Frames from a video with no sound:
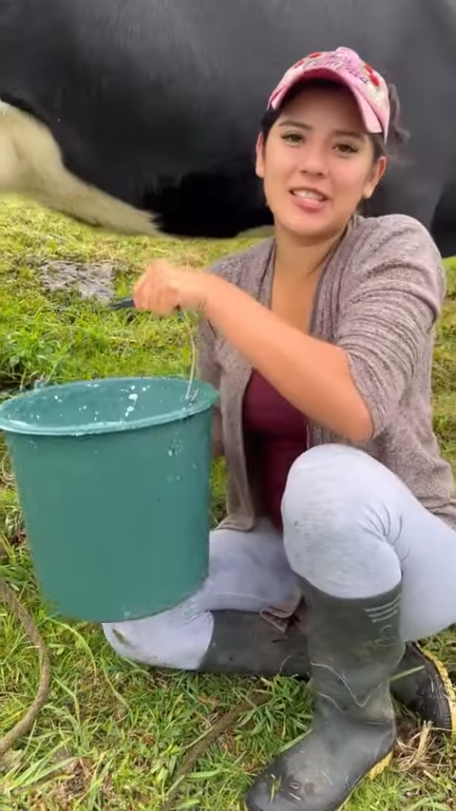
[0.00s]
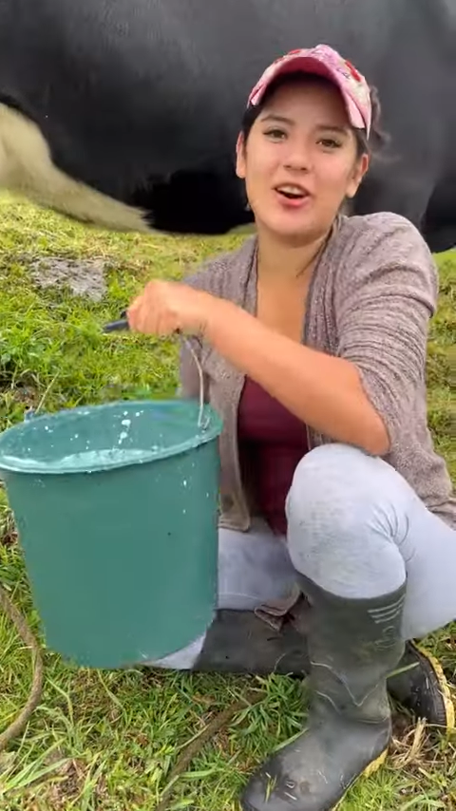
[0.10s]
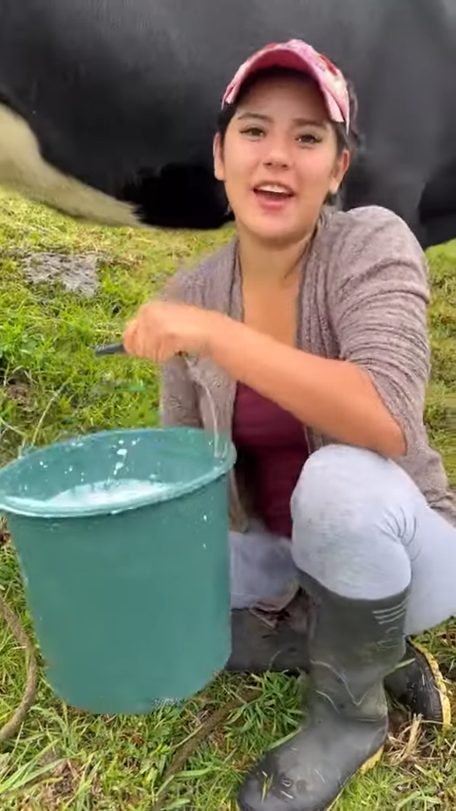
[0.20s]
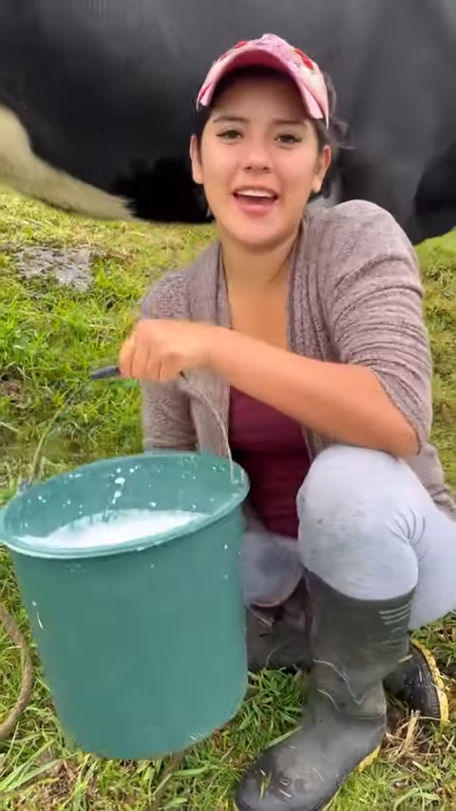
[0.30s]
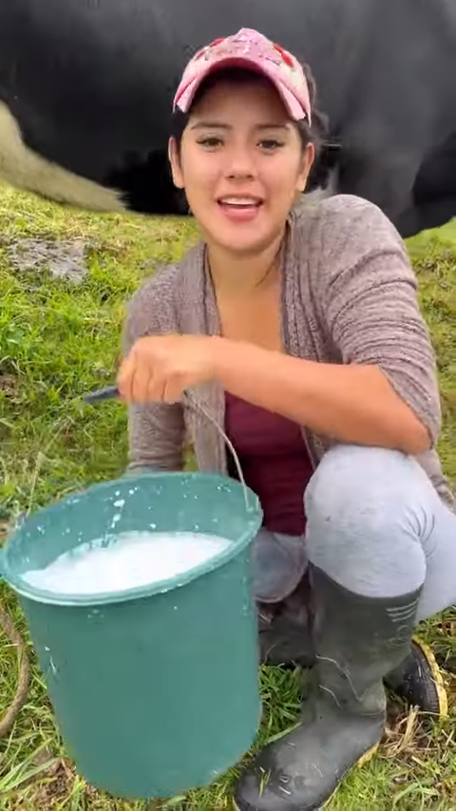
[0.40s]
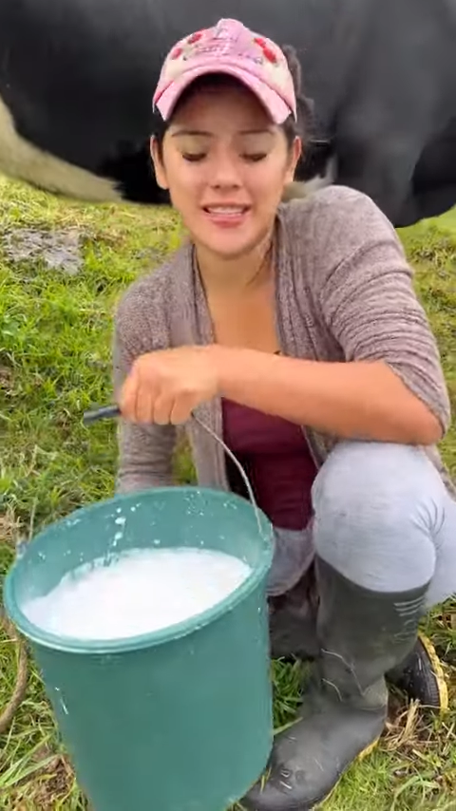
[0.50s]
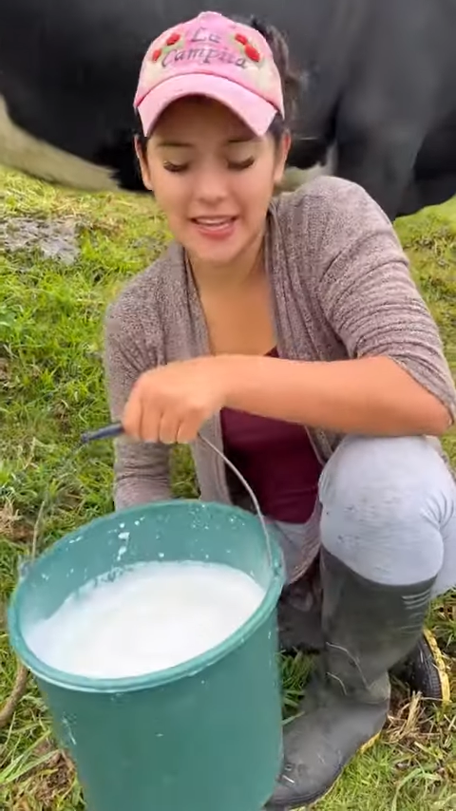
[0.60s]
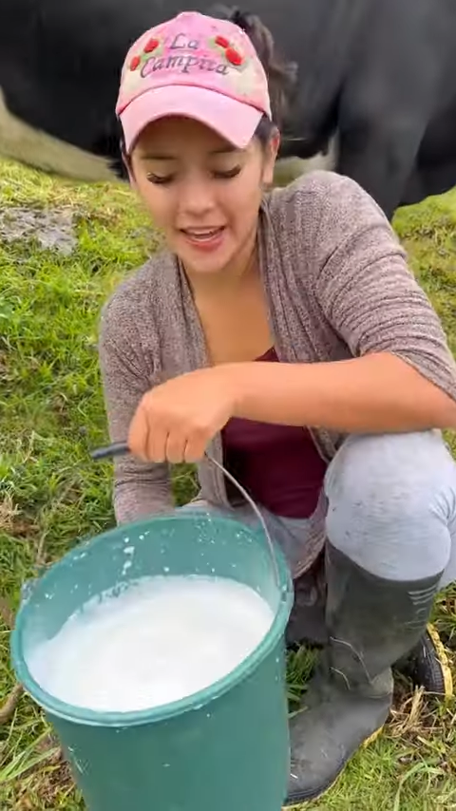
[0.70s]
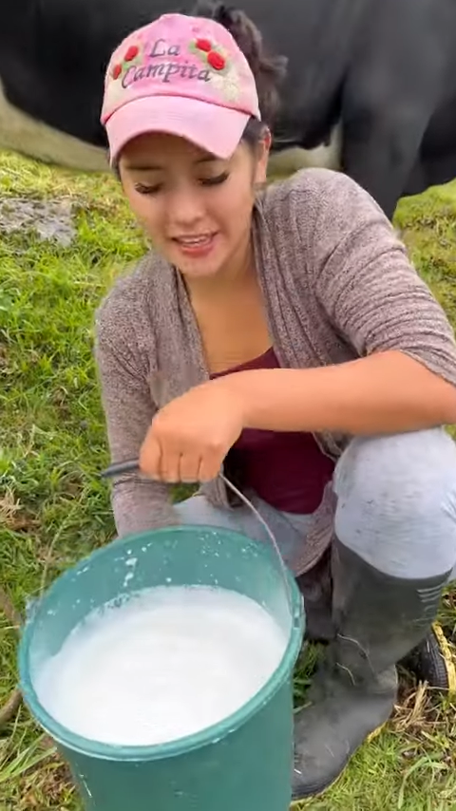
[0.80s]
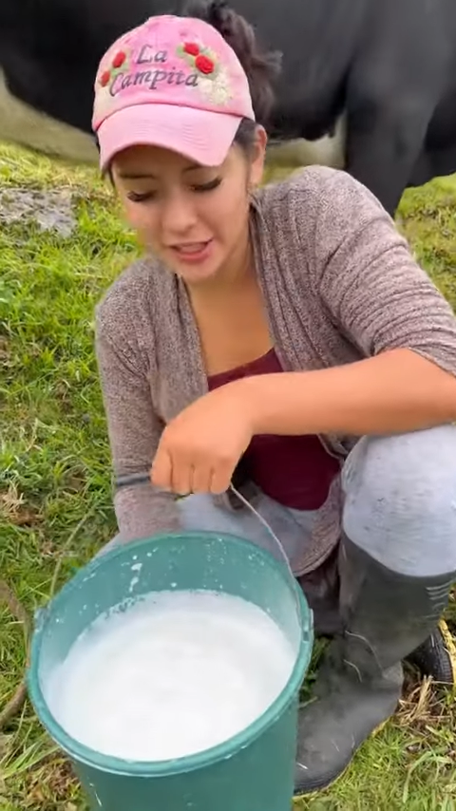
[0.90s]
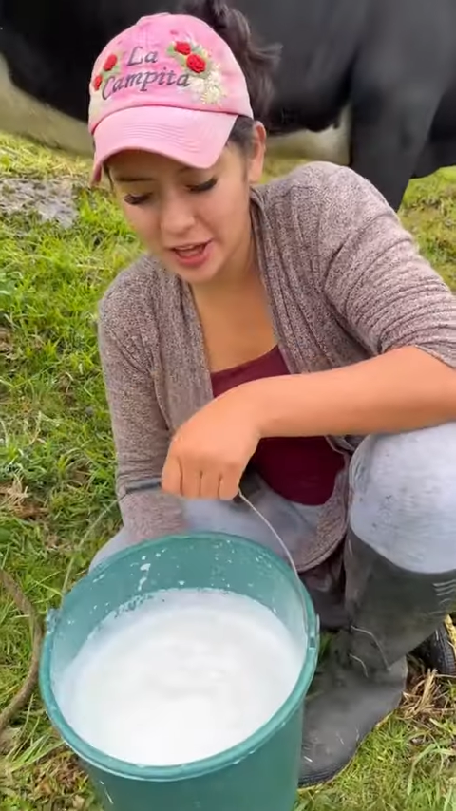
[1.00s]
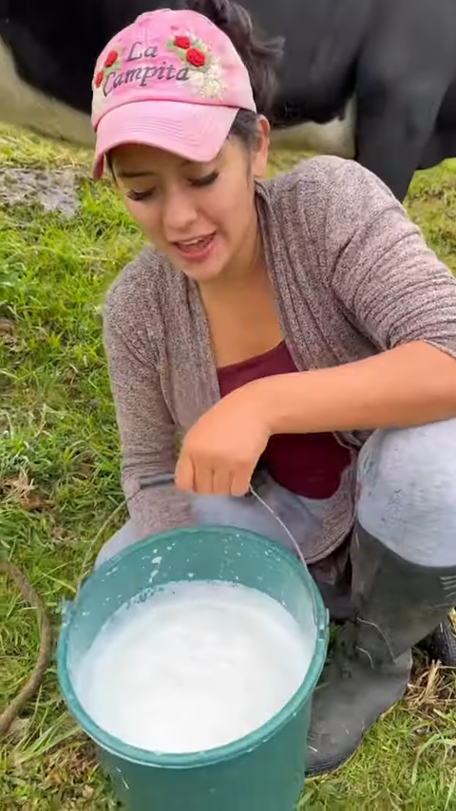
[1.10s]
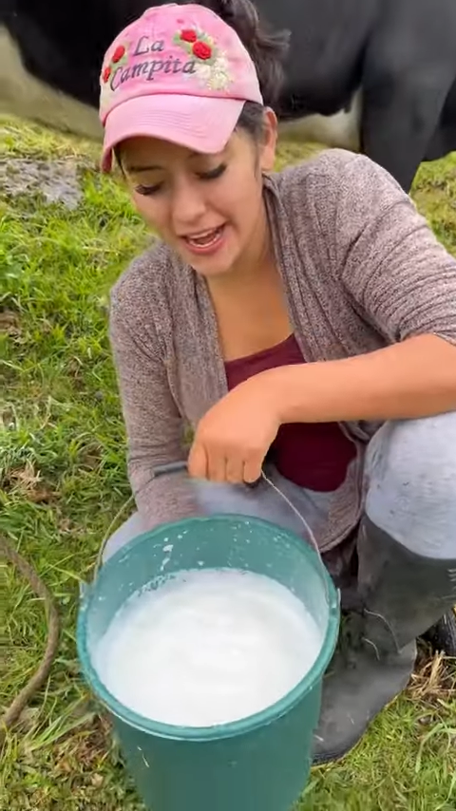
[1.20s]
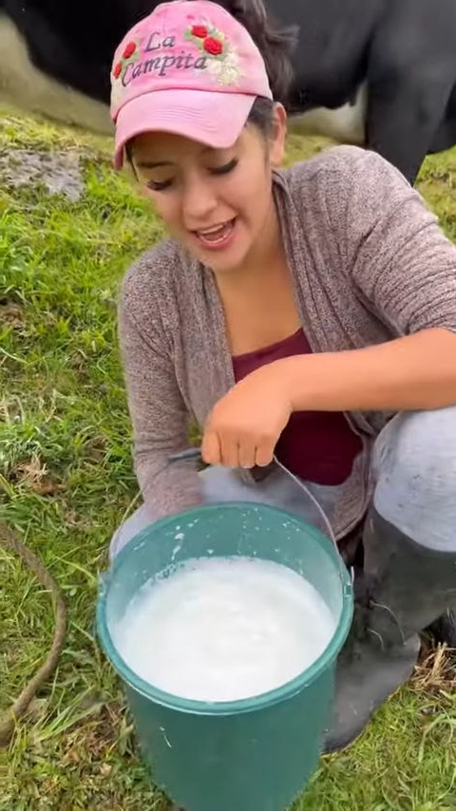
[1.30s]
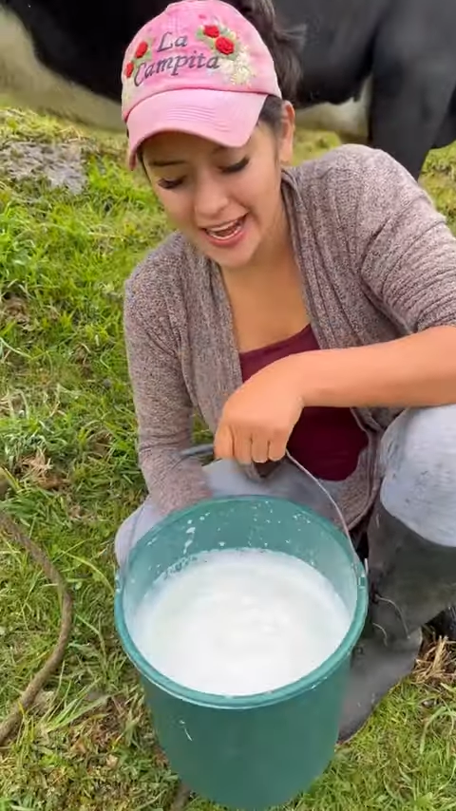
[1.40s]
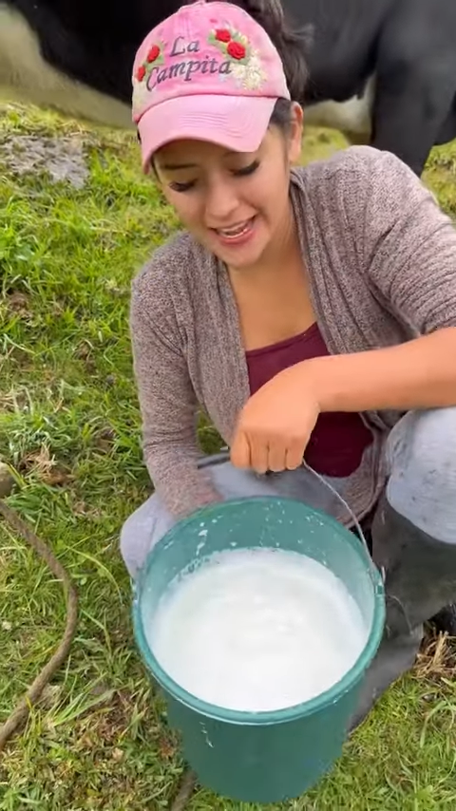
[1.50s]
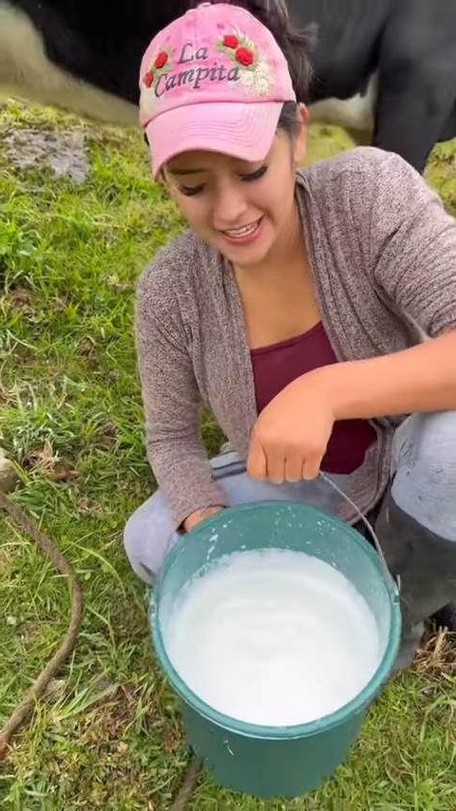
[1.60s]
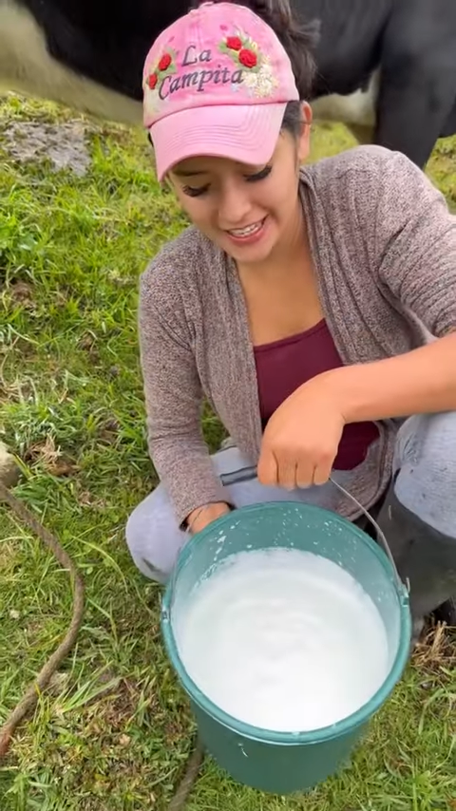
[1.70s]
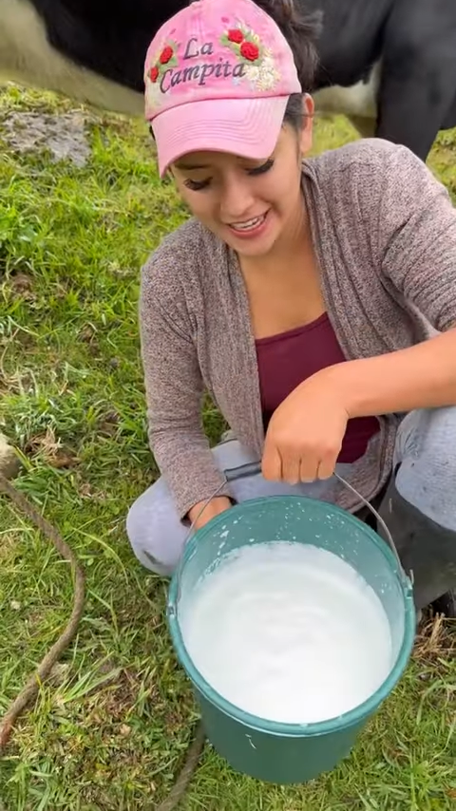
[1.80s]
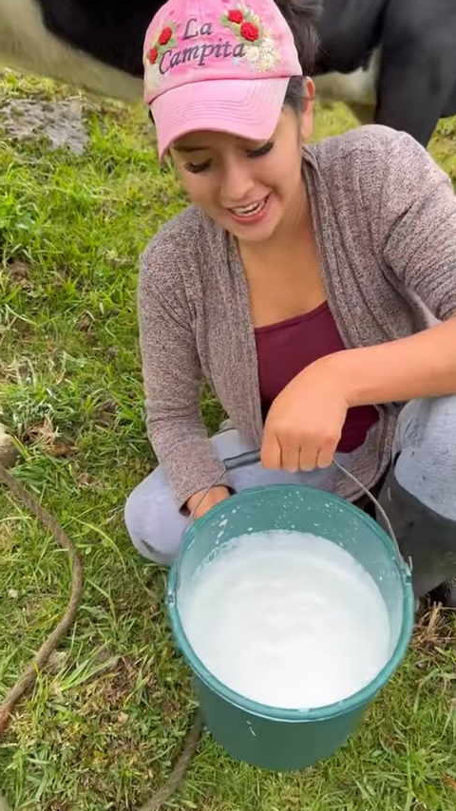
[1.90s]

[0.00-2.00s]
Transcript: esta es toda la leche que